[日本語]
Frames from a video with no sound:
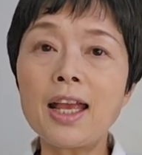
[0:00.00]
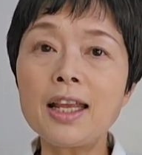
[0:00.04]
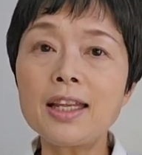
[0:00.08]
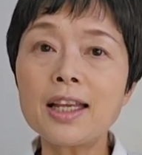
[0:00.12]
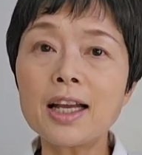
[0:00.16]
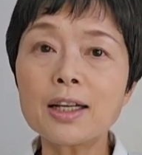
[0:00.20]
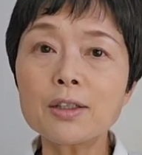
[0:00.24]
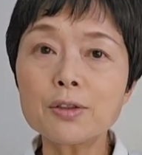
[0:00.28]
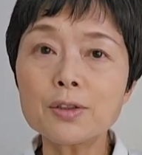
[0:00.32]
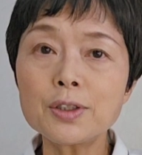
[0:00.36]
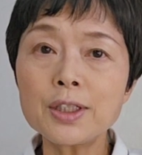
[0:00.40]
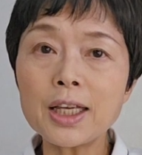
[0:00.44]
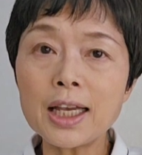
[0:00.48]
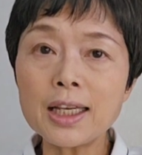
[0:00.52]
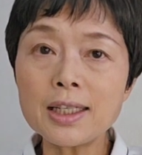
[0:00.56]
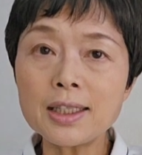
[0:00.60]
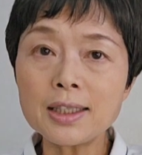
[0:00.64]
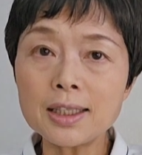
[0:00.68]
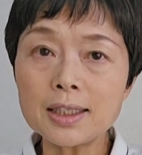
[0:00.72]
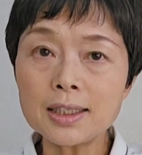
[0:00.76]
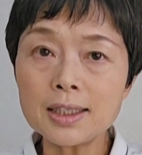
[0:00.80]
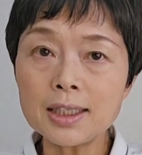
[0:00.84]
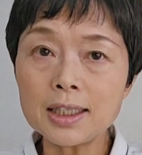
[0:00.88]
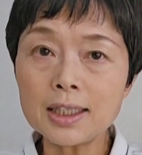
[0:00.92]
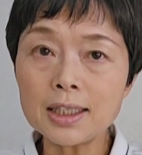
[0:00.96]
薬剤
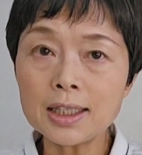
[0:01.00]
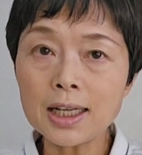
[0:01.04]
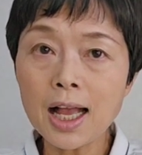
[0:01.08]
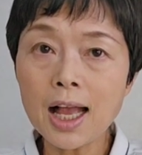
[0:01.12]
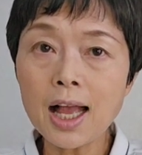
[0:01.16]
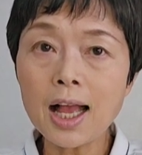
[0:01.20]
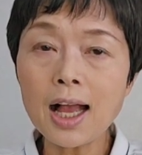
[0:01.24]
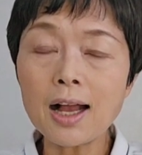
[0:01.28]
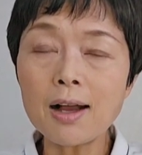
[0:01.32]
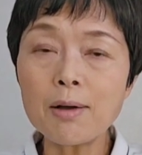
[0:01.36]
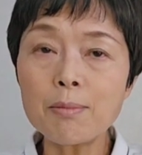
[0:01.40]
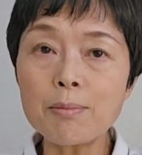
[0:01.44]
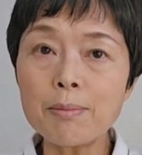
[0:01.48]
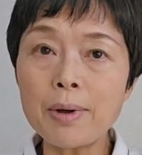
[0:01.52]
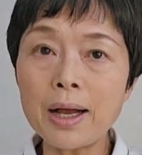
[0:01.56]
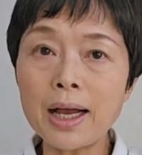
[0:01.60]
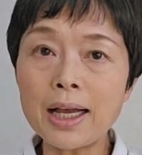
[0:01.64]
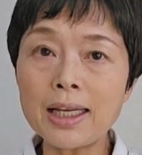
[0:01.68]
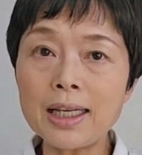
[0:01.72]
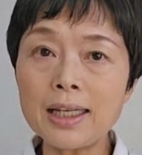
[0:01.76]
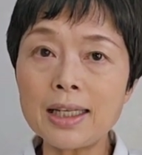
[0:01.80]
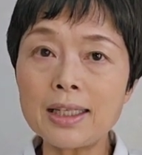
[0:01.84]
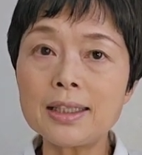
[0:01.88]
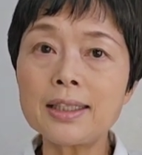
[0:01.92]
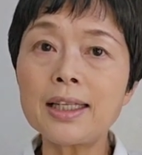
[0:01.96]
師しか販
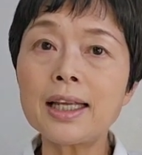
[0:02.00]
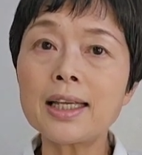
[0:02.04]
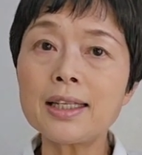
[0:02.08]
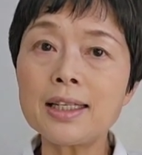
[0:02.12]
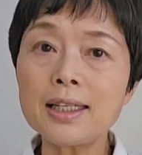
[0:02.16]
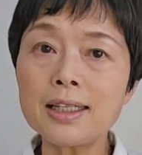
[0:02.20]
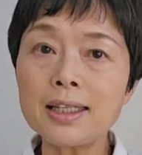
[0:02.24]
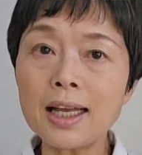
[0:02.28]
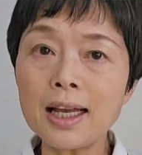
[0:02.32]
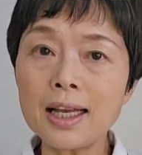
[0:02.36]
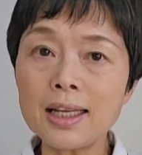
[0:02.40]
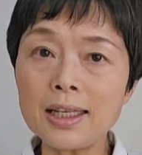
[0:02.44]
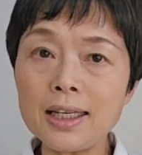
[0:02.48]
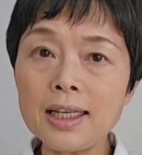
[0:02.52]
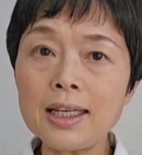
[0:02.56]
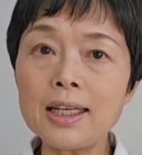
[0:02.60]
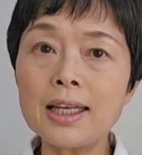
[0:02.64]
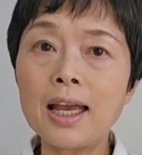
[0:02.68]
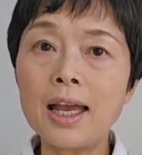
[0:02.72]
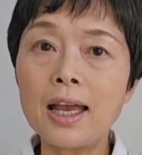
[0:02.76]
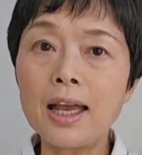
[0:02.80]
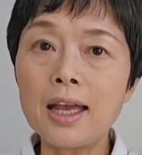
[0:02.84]
売できない